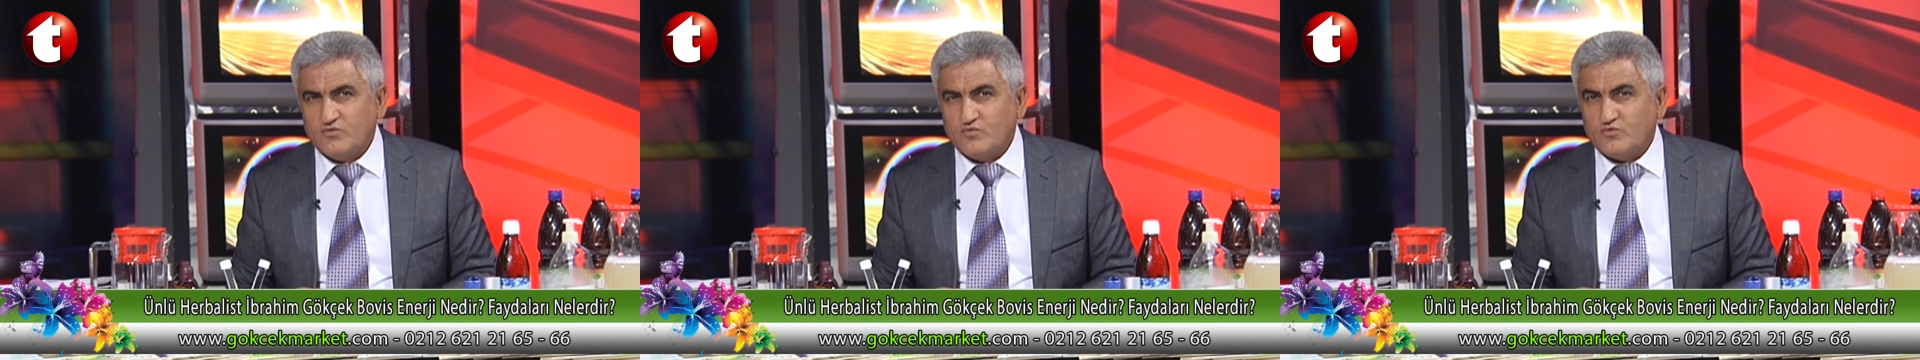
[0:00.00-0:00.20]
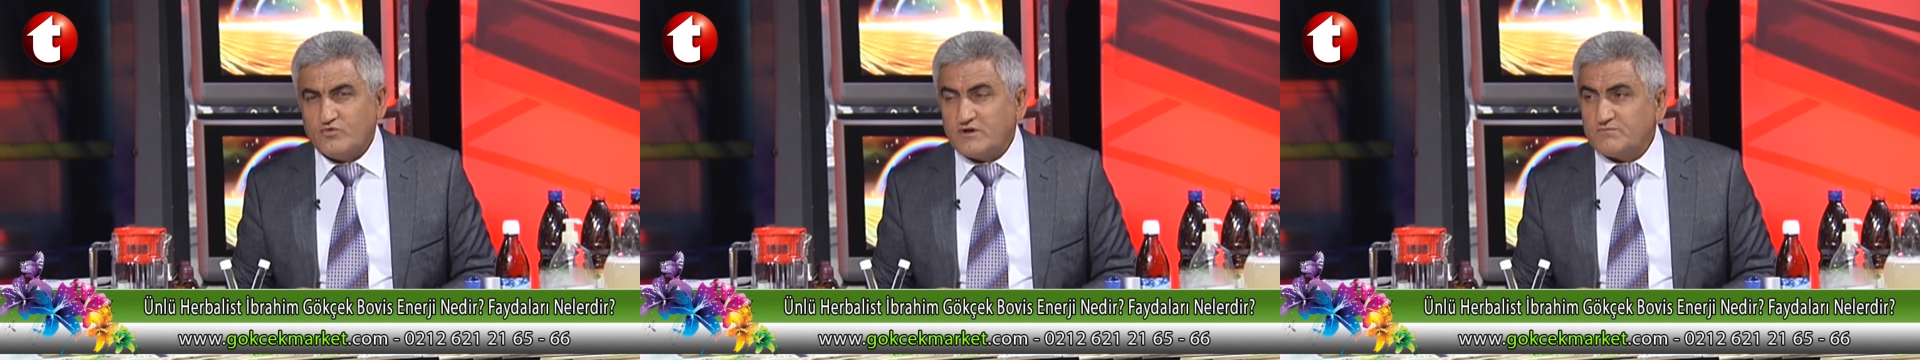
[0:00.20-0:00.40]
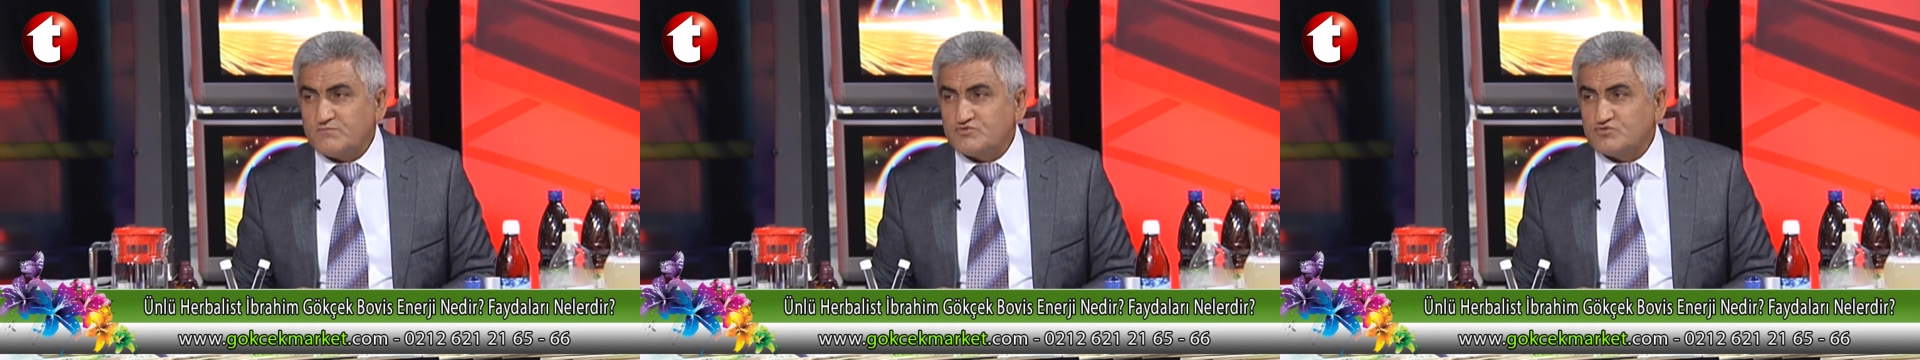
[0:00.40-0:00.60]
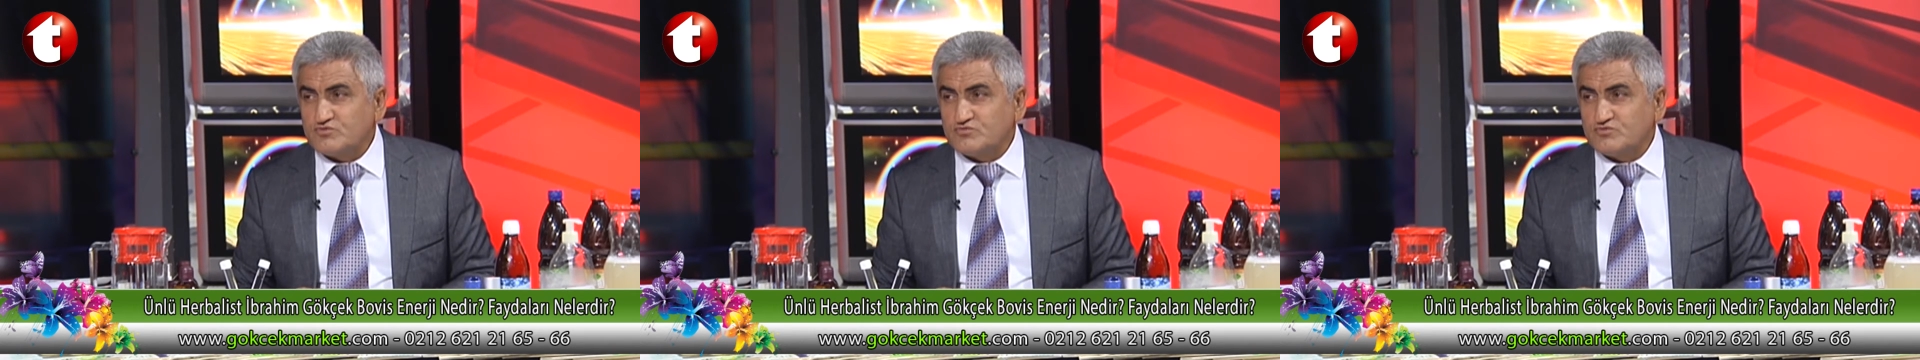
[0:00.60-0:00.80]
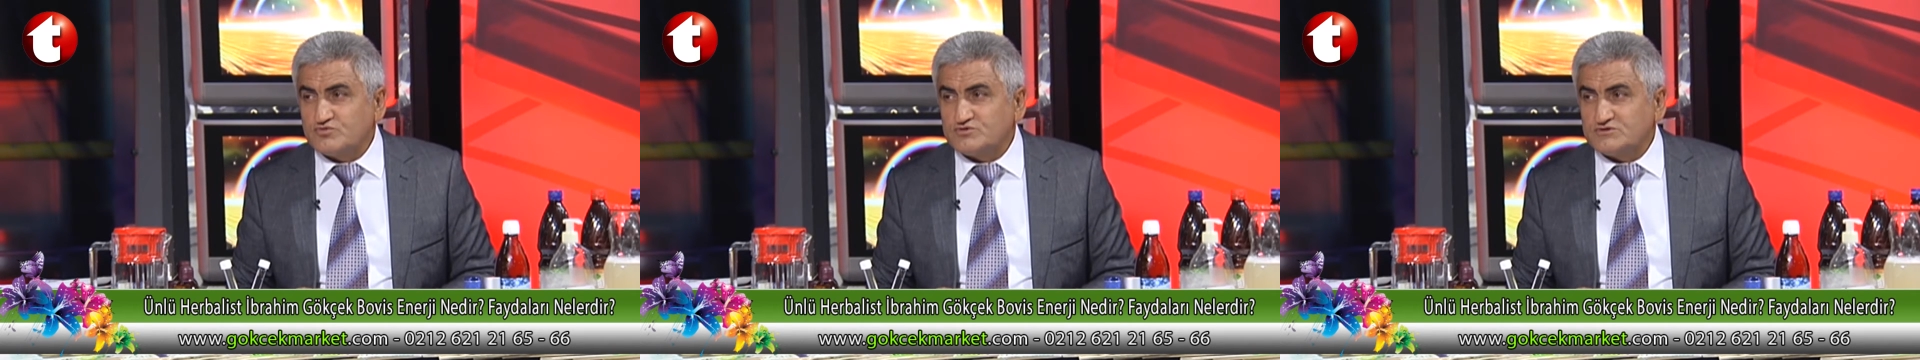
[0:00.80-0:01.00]
Üretmiş
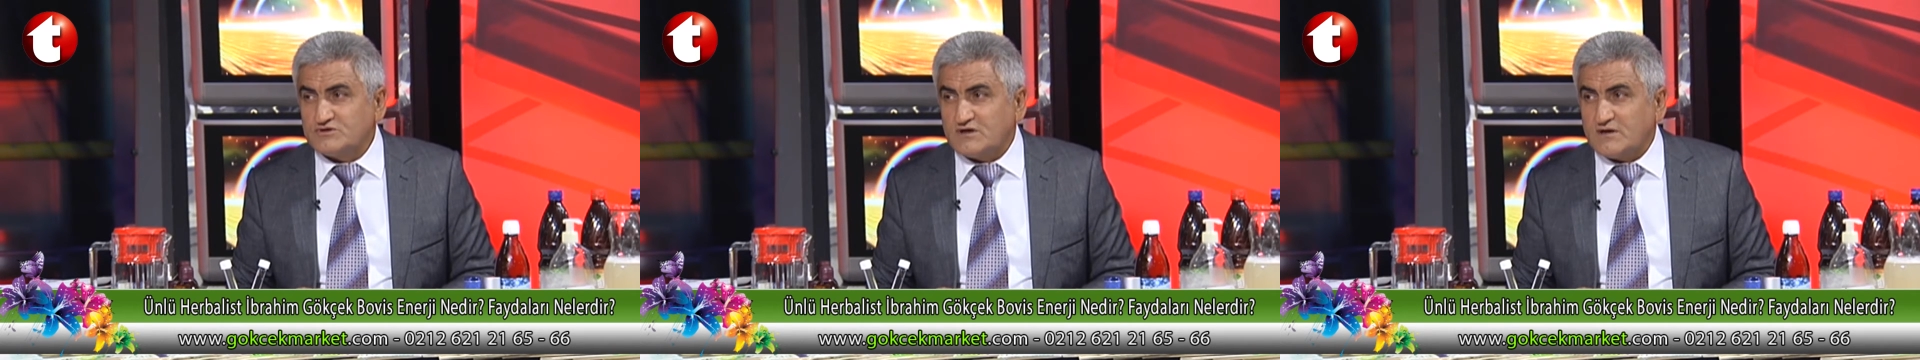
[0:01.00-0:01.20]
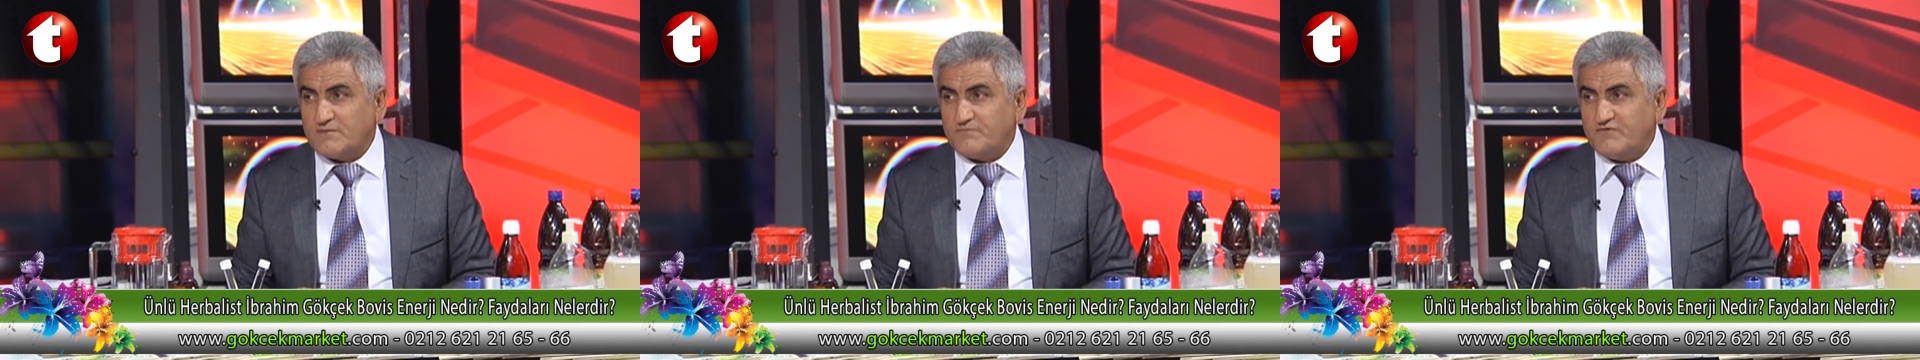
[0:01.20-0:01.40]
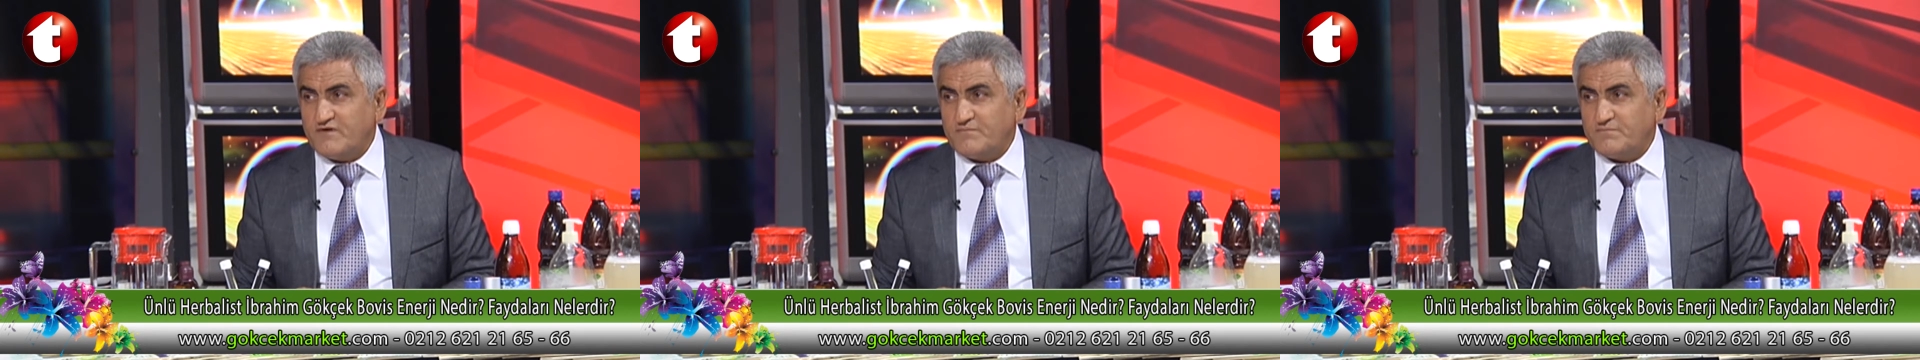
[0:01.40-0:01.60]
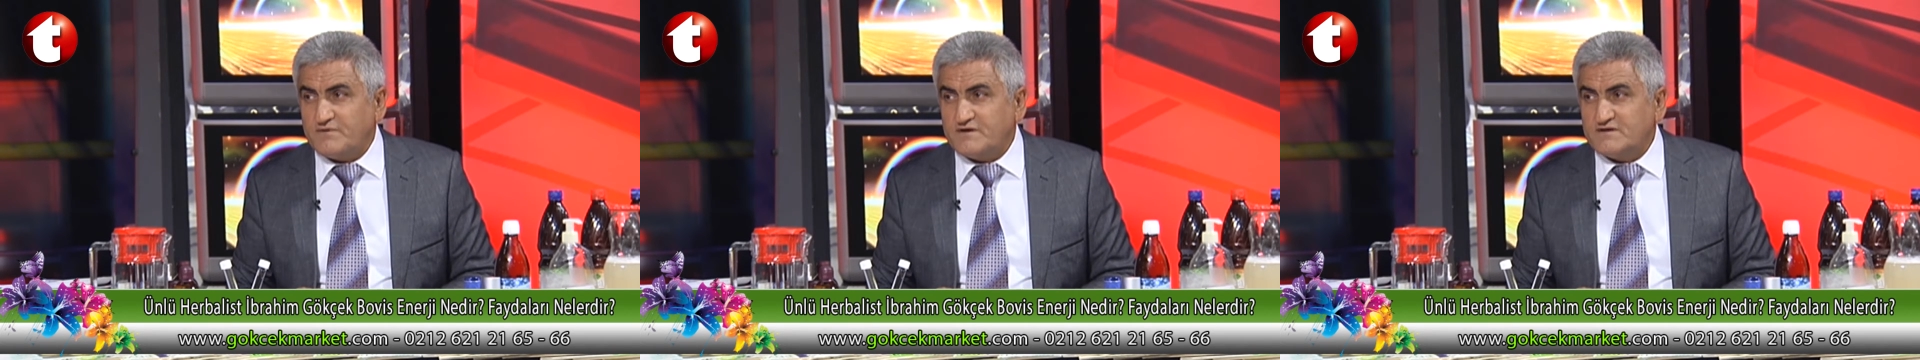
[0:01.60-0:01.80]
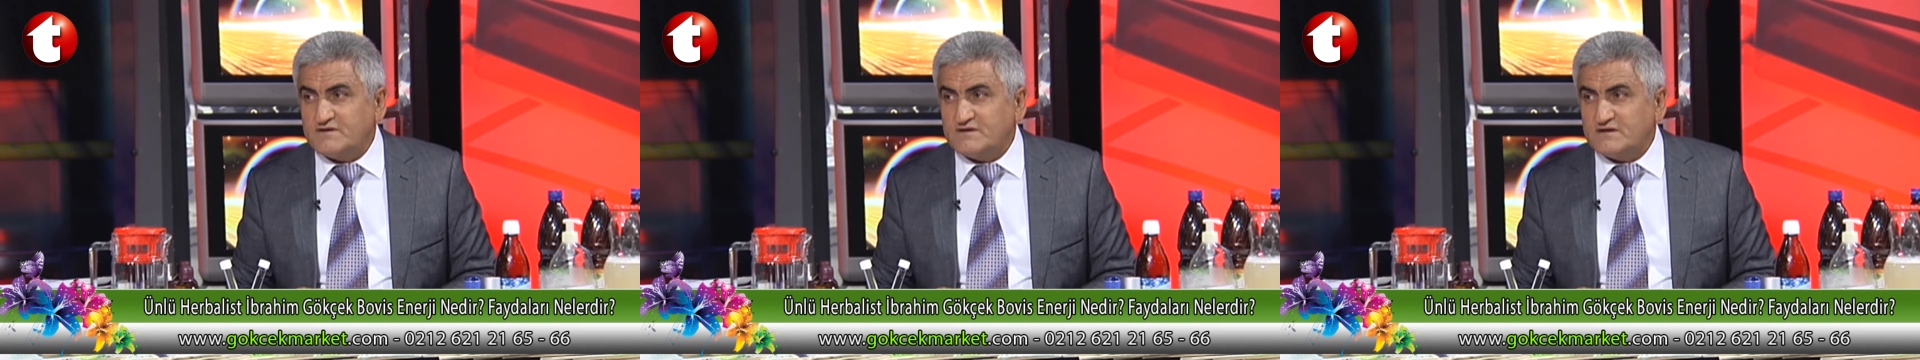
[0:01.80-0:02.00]
olduğu şarap ve
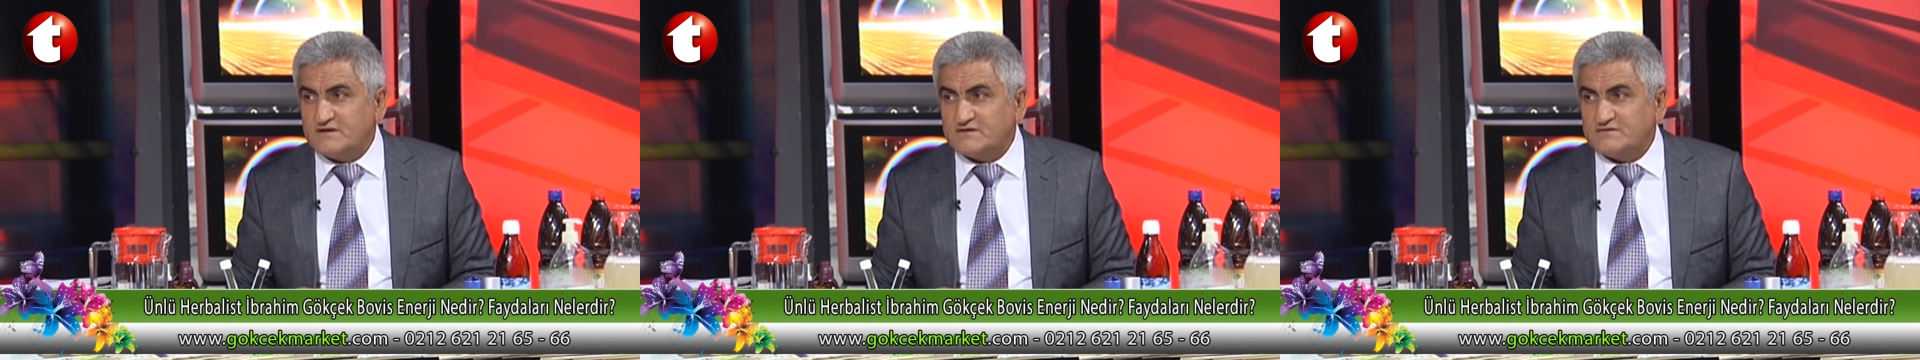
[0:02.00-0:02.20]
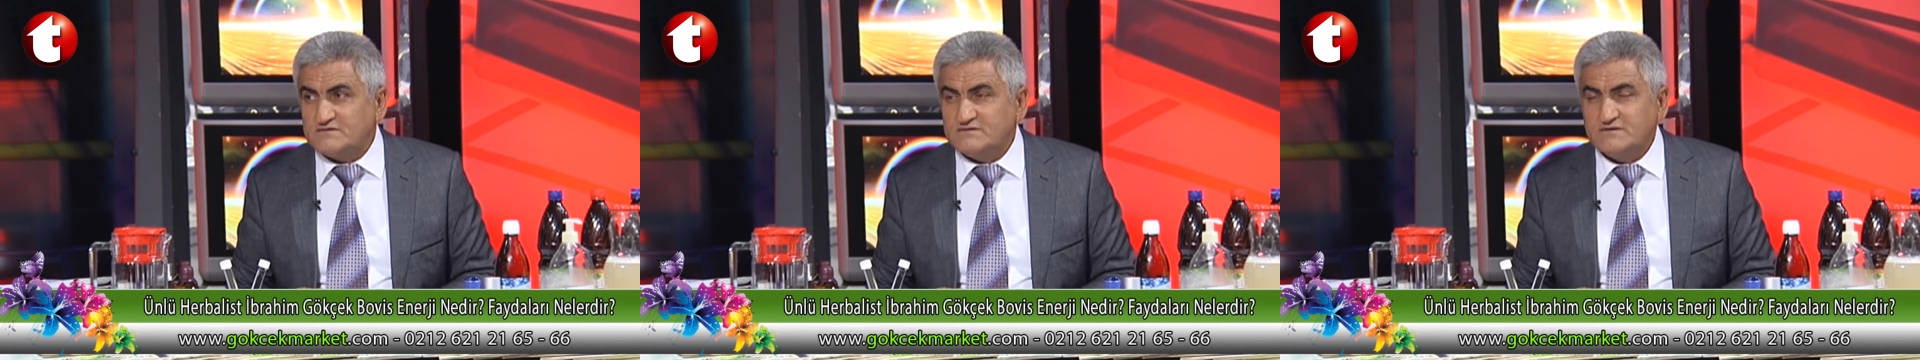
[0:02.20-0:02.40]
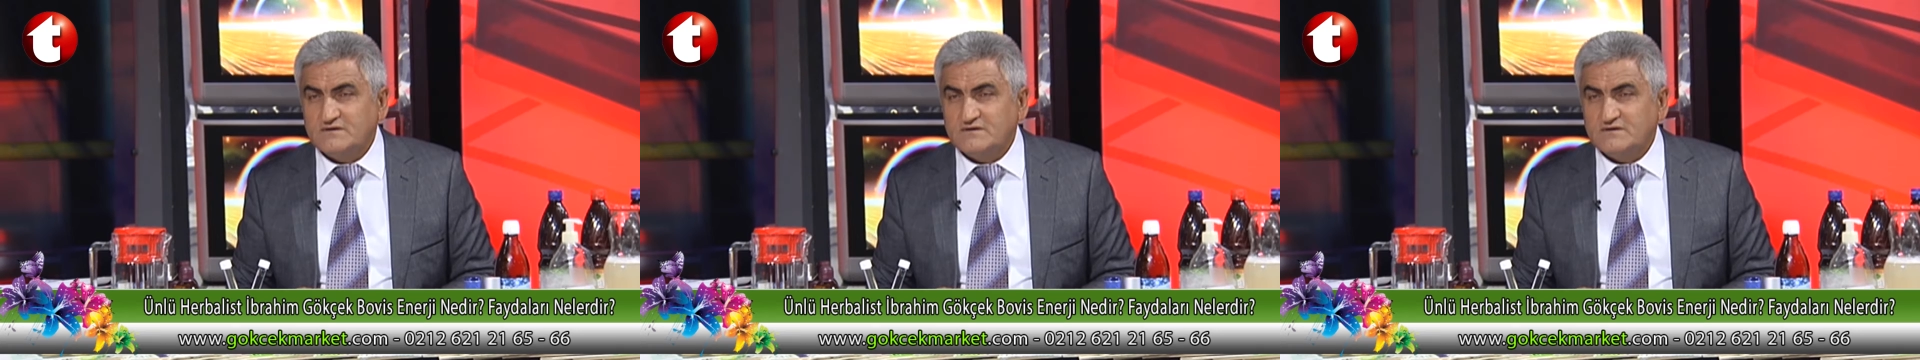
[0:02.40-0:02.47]
peynirlerin